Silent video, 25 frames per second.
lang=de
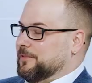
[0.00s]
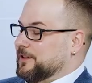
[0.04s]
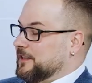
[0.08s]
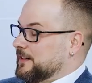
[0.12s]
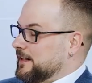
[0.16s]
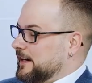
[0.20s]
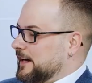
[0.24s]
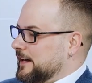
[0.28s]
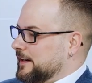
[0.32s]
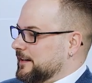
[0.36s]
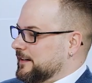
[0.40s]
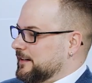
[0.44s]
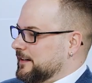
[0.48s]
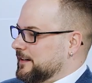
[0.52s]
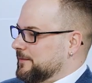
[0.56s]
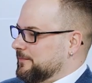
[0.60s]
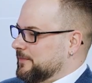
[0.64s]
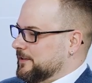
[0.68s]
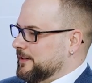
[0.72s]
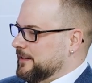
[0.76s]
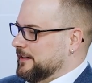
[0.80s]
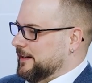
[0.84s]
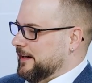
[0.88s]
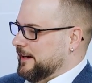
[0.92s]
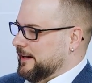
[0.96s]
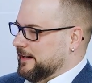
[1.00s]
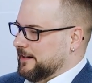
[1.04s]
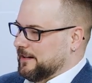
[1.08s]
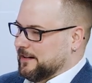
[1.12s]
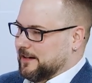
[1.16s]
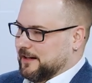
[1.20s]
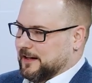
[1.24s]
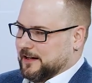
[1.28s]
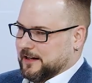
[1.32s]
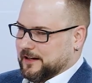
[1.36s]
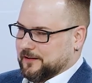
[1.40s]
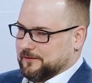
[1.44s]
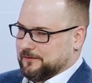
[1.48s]
bin kein, ich bin kein
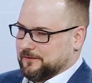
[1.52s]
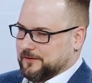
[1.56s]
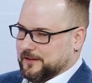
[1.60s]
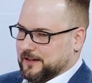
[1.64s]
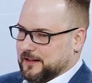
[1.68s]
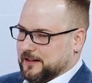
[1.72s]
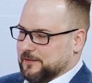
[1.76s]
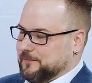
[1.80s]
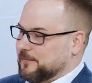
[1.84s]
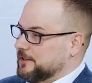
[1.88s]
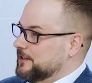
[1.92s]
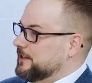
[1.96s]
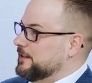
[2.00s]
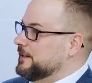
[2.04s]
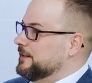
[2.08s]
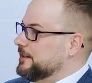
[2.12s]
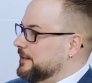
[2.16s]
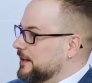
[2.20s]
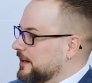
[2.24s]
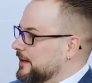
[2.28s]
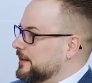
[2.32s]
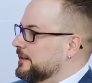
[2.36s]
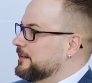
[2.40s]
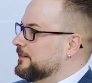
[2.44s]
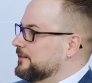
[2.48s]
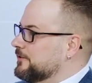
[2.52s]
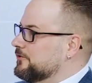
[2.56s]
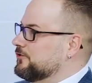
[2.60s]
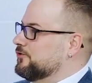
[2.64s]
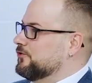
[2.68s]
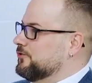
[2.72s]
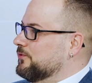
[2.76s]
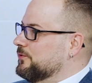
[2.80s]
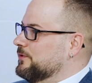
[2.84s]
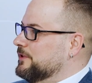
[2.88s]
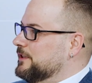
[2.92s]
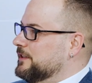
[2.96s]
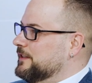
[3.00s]
AfD-Mitglied der ersten
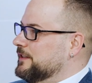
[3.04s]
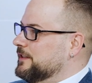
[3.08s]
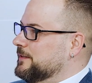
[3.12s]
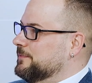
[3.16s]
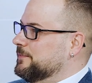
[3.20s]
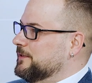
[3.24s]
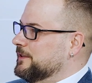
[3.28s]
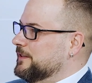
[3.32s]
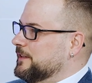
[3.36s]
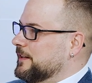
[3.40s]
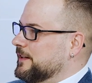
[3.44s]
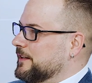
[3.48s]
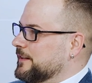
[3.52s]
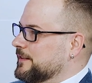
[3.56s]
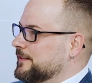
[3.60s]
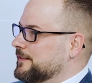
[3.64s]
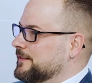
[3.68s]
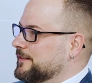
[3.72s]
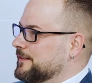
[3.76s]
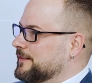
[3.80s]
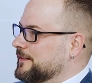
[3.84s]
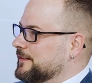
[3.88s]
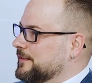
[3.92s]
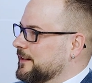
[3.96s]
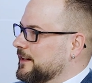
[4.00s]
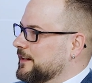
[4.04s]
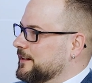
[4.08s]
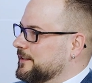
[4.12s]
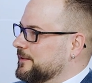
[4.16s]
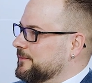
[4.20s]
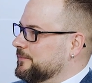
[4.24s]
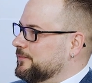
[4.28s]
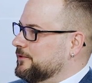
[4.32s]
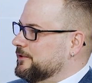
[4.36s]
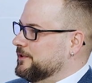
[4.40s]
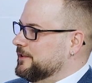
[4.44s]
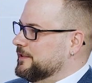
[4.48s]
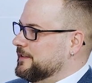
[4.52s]
Stunde, ich bin erst nach
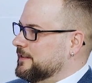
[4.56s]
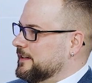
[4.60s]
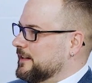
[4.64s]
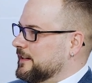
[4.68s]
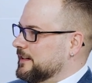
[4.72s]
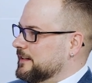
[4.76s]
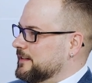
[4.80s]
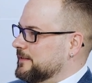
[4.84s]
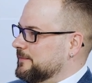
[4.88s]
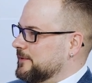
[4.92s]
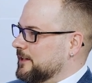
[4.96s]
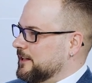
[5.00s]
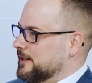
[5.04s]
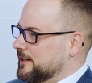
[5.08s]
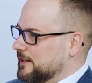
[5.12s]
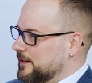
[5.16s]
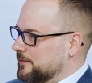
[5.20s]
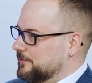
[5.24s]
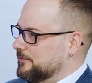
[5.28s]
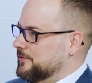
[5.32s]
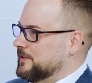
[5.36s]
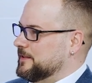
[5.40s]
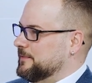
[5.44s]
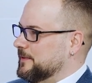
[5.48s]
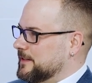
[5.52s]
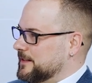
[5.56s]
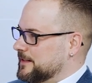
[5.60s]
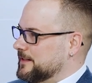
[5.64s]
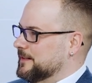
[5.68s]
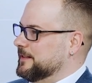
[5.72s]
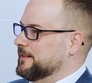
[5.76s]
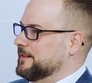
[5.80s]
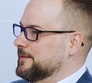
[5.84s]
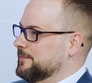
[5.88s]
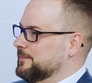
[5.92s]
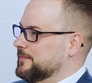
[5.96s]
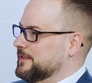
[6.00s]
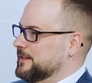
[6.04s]
dem Bundestagswahlkampf
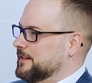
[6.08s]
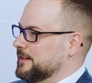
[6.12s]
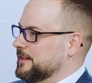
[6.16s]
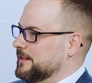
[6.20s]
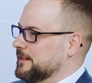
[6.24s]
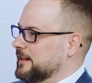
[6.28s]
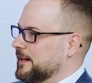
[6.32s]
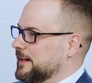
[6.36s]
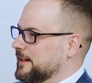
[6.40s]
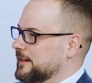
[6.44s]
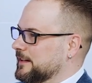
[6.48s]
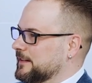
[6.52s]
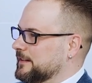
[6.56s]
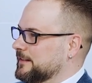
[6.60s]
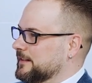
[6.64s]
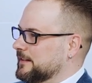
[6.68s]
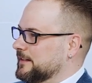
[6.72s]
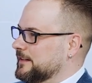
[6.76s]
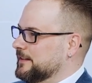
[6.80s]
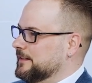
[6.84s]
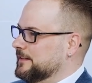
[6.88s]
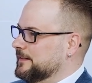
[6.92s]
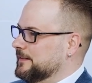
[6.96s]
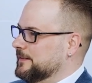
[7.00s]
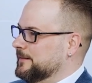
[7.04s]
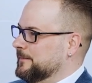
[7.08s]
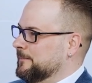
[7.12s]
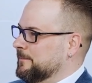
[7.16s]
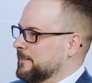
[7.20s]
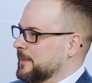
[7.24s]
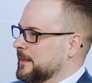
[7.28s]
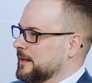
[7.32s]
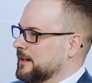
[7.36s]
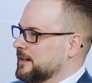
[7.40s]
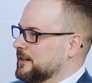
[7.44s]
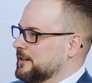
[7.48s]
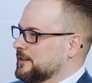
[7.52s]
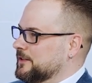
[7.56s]
2017 eingetreten.
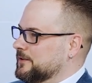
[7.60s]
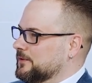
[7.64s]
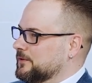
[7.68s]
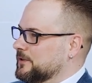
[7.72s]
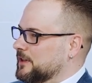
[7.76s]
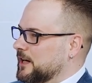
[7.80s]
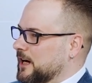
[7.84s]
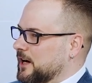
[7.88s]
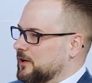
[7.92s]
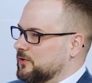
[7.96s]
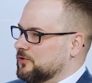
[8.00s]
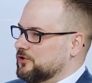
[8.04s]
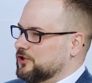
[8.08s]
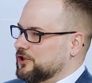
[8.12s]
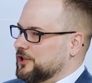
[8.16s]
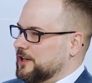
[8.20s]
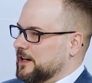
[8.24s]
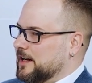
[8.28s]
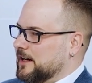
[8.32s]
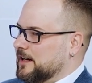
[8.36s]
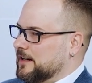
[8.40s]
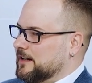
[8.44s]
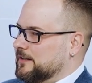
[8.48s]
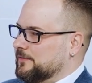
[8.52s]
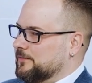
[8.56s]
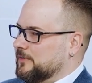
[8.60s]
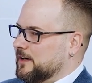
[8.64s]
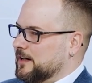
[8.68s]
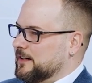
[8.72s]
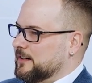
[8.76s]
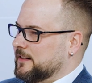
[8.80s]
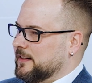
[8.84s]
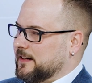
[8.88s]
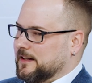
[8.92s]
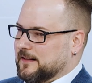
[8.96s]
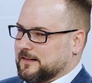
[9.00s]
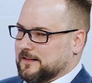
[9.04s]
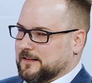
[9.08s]
Und der Ausschlag war
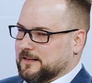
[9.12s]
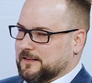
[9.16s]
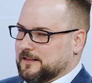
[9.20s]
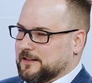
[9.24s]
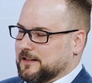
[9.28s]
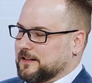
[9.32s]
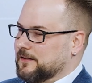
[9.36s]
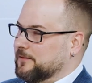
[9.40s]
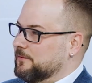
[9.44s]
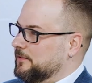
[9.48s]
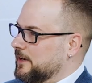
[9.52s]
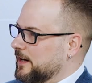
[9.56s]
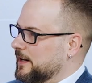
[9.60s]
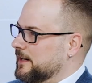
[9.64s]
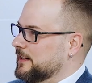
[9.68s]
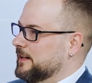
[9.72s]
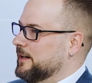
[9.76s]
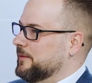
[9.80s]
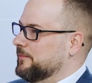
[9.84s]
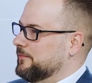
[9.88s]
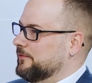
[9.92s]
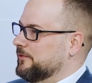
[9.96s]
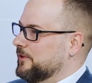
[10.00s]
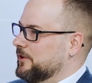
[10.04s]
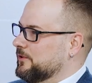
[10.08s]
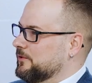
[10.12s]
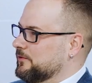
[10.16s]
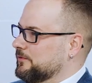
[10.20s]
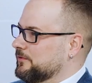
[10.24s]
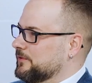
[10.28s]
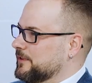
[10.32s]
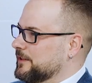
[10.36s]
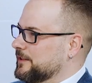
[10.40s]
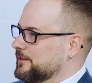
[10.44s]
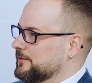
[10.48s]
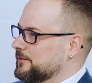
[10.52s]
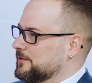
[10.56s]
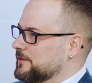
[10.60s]
tatsächlich ein
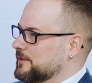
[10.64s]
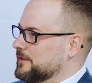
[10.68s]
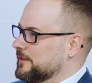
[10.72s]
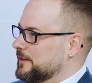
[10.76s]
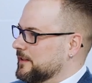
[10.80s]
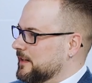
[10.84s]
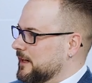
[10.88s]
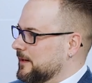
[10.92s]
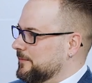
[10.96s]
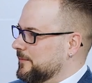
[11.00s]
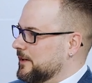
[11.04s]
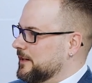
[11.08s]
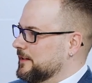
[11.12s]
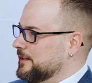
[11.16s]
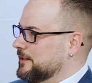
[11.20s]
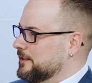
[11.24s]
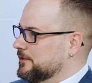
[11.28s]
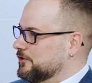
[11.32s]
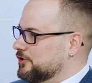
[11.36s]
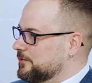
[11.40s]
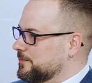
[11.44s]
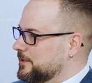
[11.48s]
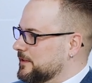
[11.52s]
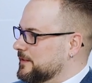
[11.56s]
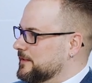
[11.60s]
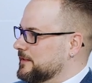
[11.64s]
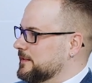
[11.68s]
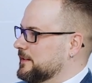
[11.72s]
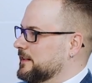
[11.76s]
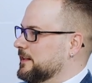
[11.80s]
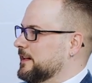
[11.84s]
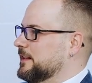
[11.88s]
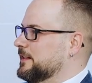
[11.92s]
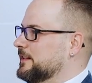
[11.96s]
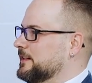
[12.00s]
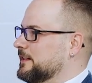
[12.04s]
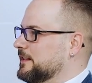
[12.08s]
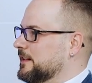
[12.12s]
Wahlkampfauftritt unserer damaligen
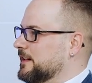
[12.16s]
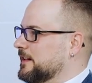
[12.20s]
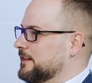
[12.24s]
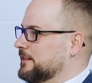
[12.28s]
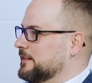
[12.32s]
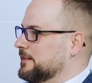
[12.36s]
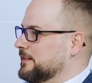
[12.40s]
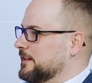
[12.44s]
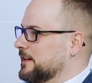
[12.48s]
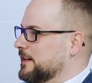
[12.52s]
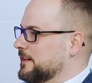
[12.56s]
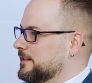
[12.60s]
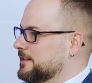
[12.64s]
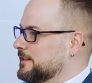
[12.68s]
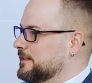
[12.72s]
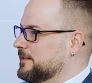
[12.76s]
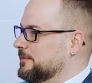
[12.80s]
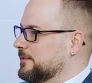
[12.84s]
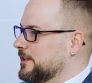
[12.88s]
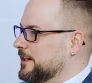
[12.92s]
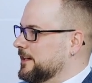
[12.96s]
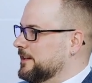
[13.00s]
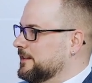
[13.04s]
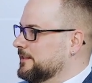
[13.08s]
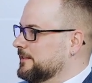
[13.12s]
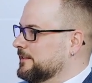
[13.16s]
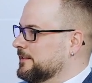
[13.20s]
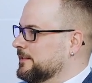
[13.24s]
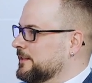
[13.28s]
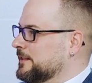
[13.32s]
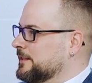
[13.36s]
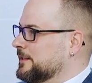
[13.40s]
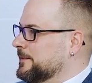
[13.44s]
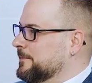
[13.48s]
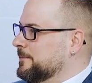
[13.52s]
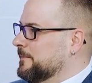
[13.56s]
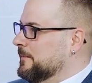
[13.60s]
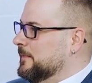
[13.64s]
Spitzenkandidatin Alice Weidel
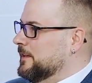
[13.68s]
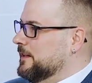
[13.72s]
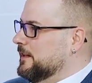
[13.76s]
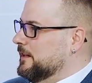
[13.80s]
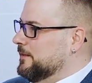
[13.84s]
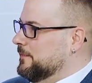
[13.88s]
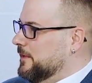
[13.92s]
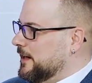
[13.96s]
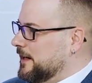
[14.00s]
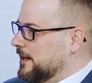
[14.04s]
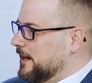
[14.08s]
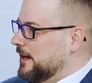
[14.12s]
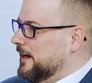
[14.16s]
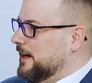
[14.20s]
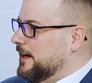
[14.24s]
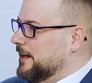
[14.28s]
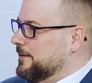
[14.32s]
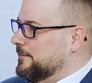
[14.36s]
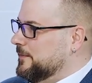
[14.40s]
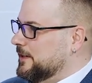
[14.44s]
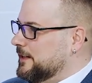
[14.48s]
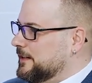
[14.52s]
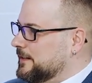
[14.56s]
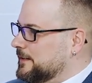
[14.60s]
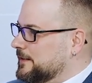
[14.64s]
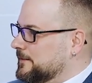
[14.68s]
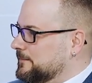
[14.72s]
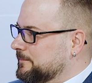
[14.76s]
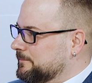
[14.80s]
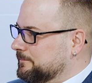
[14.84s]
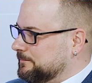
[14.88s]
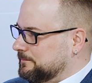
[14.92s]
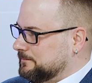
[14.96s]
in meiner Heimat.